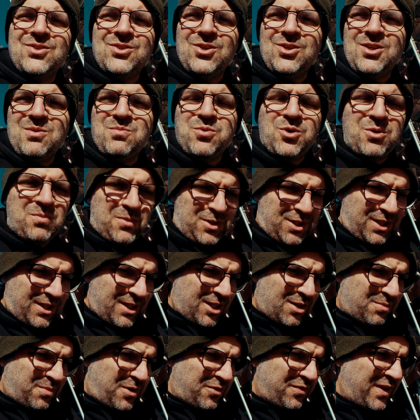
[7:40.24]
no nie bójmy się
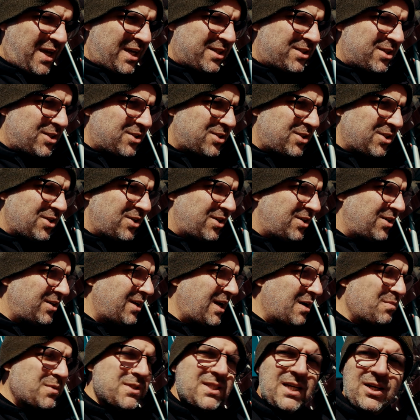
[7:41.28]
tego powiedzieć, no
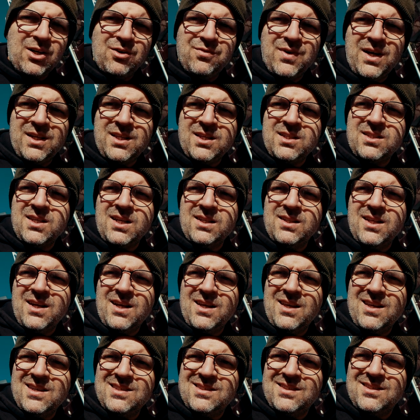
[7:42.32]
jakby zachowanie
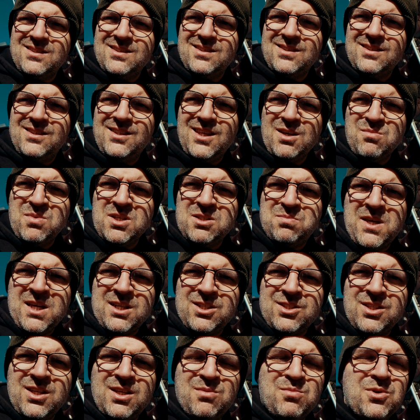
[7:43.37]
trenera jest
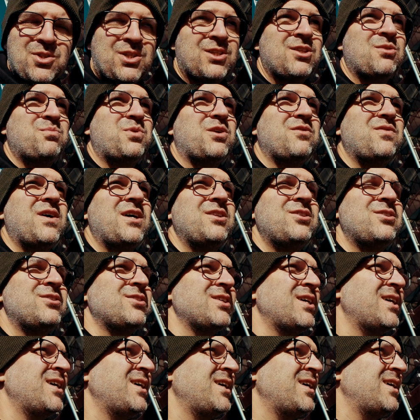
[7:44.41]
niebezpieczne i może doprowadzić
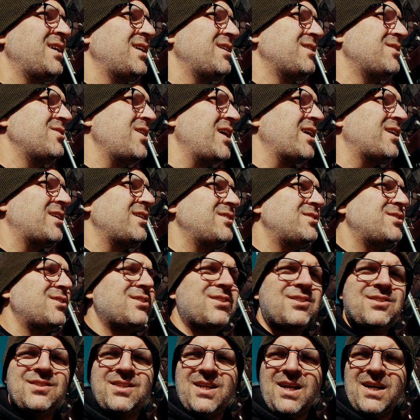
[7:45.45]
do jakiejś
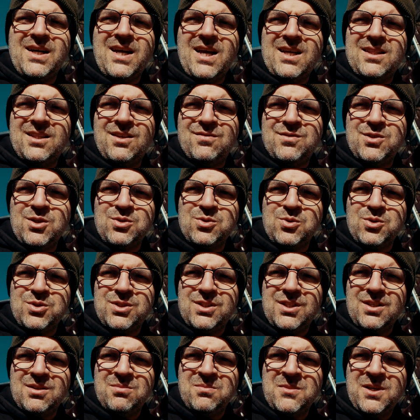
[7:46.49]
tragedii. W związku z
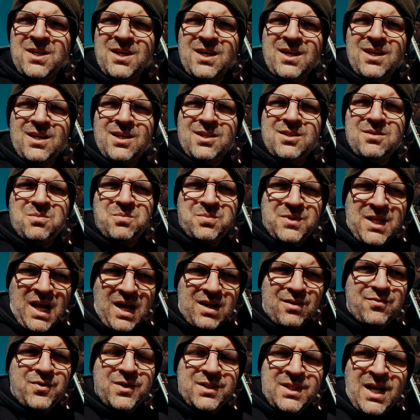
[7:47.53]
tym,
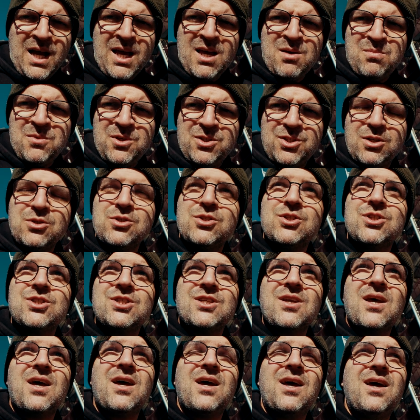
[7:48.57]
tak, wydaje mi się,
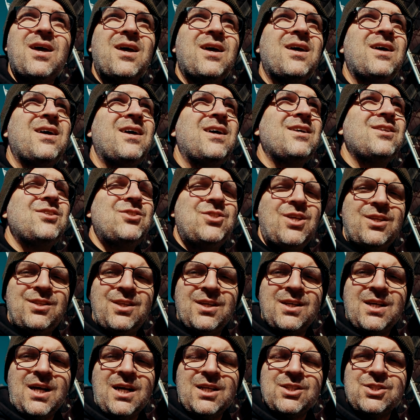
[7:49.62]
że
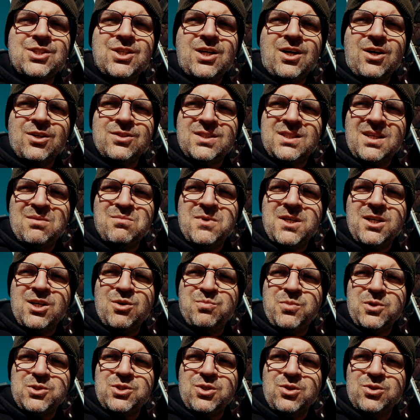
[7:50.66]
dziennikarze od
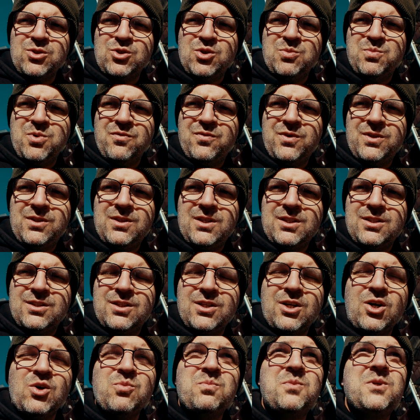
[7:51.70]
samego początku powinni
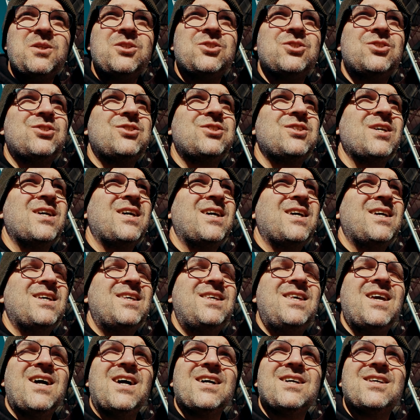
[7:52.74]
trąbić,
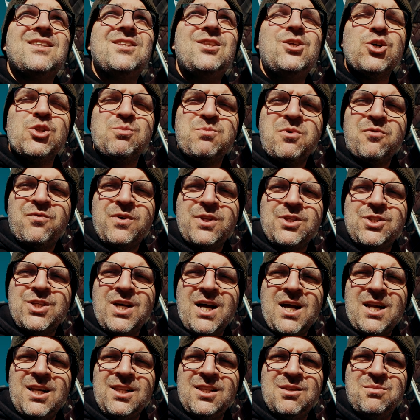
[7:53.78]
jak
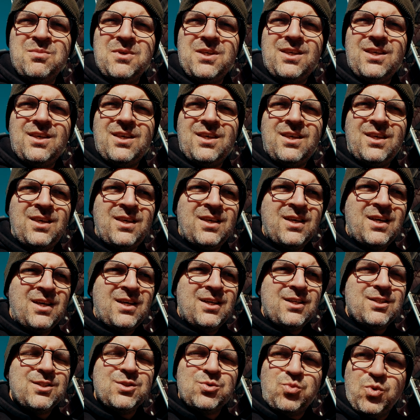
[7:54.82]
nieodpowiedzialnym i
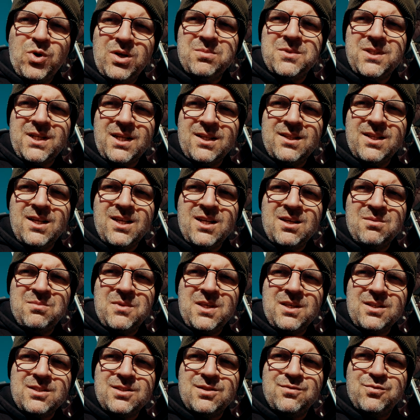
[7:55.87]
złym trenerem
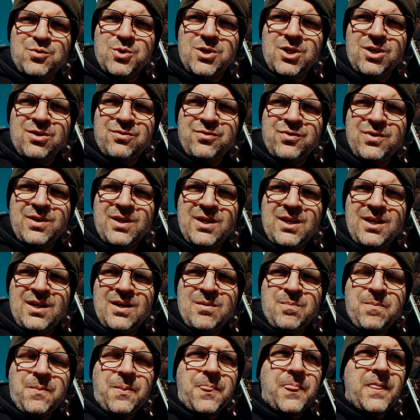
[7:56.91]
jest Wukow.
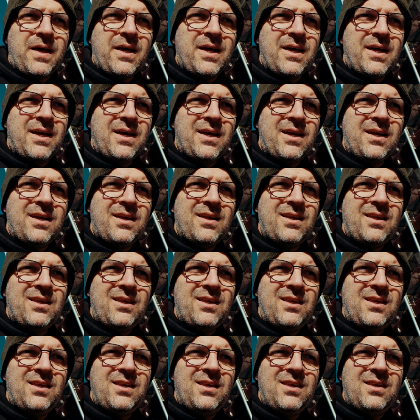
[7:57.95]
E,
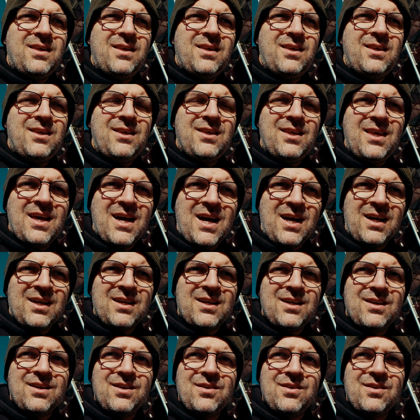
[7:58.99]
jak